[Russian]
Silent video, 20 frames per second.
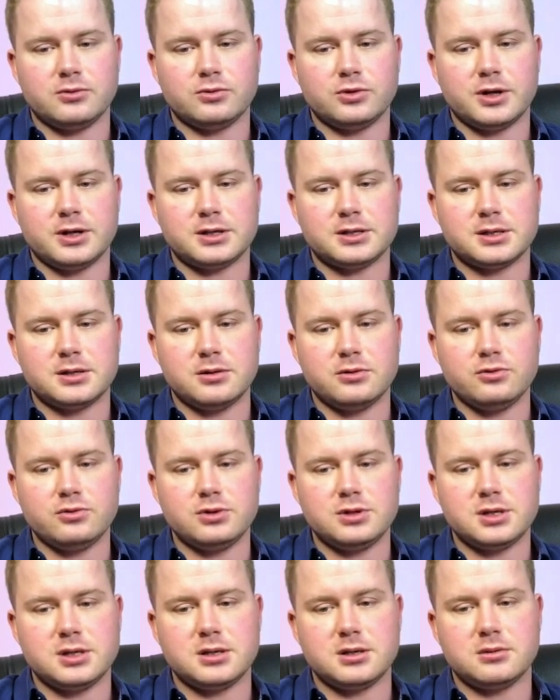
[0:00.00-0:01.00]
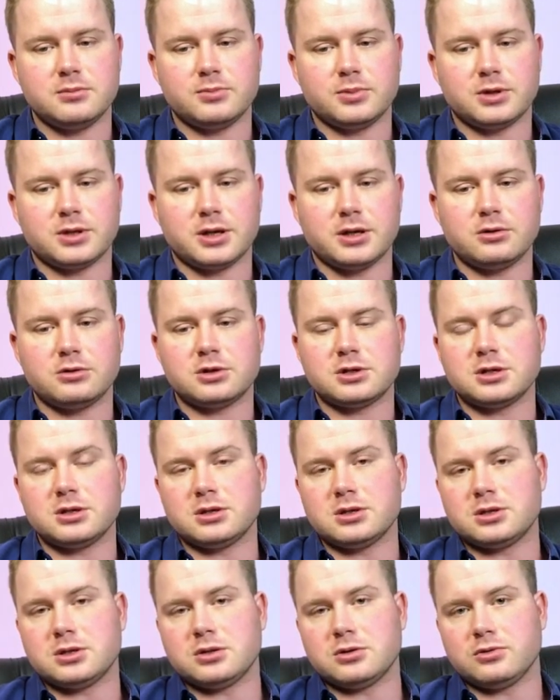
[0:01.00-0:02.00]
у нас люди пытаются
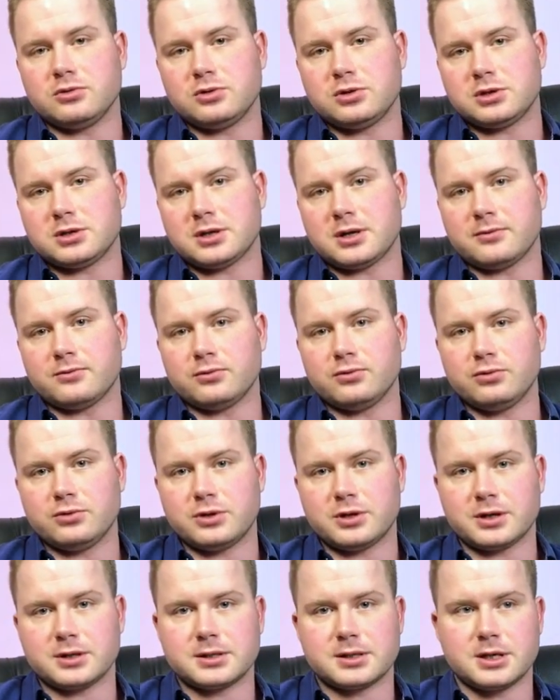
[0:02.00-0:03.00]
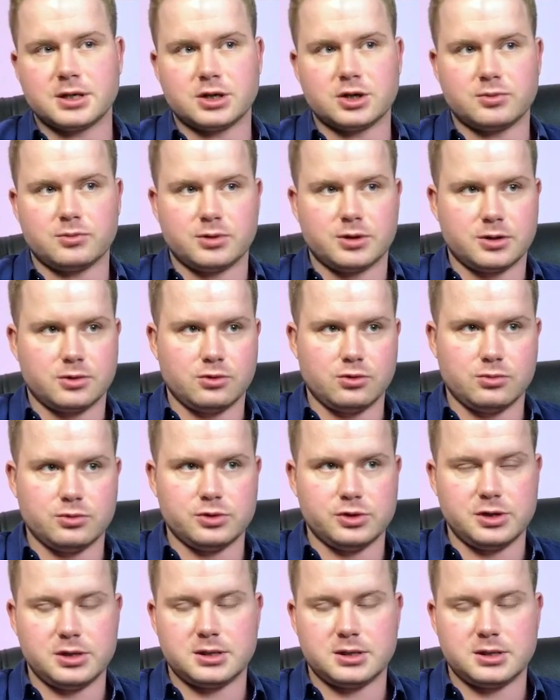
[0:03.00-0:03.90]
натянуть сову, так скажем, на глобус.